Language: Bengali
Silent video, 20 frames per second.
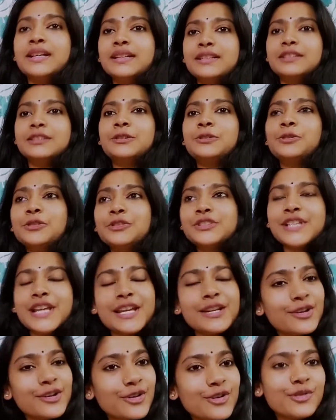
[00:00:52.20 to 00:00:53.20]
তো
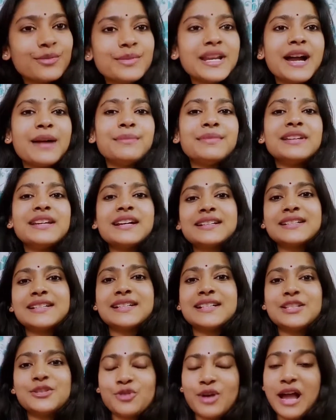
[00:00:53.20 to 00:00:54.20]
সেই রকমই আমি একটা
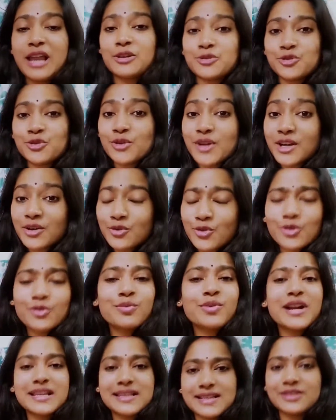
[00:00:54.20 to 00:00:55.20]
কিছু আলোচনা করব
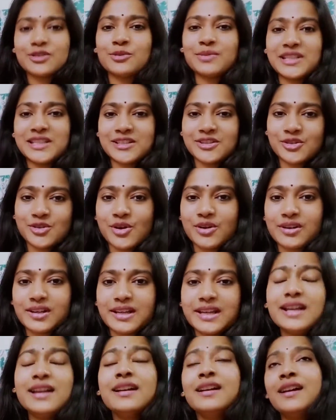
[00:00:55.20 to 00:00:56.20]
আজকে তোমাদের
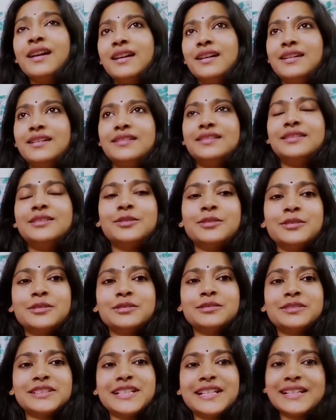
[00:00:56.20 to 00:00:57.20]
সঙ্গে তো
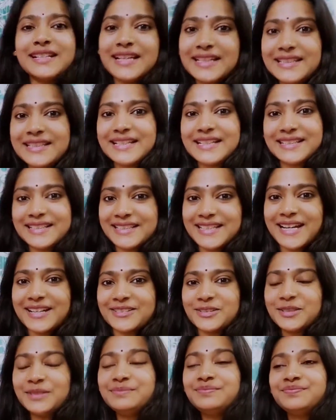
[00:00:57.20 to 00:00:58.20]
সেটাই দেখতে
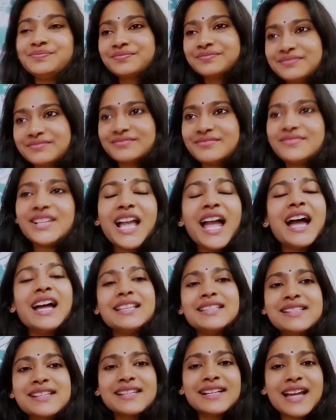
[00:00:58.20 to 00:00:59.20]
থাকো
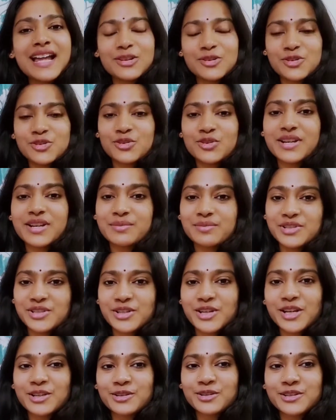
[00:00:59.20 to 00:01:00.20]
আজকের আলোচনার
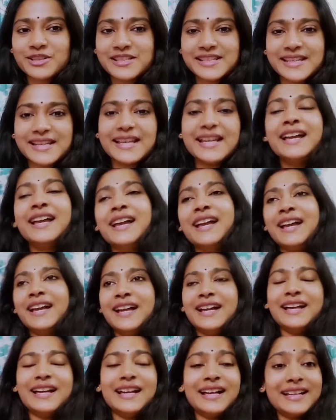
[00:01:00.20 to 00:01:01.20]
বিষয় হচ্ছে
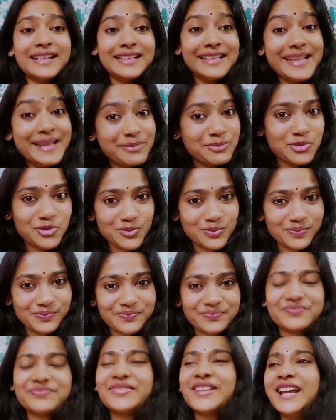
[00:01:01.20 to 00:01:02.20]
লেবু
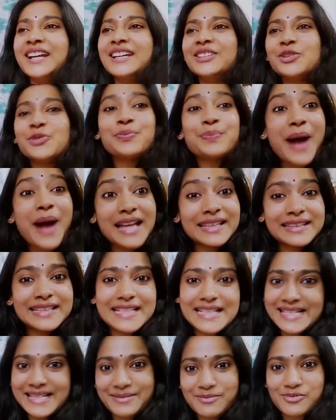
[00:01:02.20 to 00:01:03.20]
তো পাতি
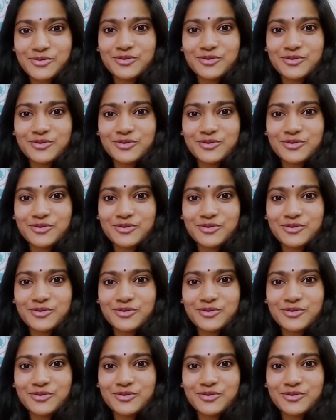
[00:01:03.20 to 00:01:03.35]
লেবু